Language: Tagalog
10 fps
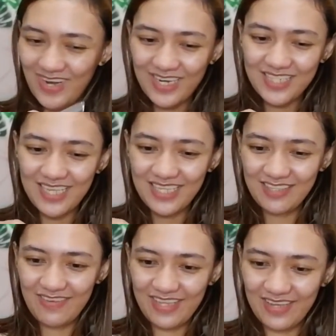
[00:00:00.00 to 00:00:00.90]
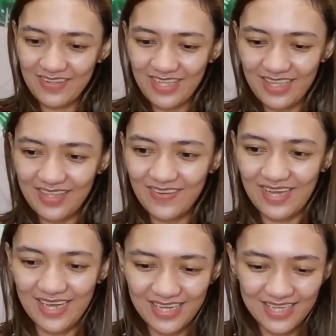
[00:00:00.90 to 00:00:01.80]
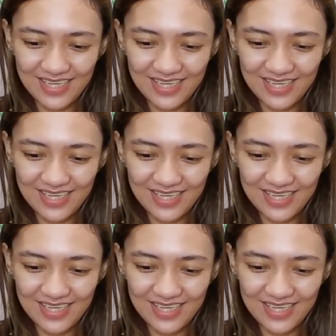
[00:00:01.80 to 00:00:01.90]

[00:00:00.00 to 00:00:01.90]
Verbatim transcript: Parang satisfied ako dito, ah.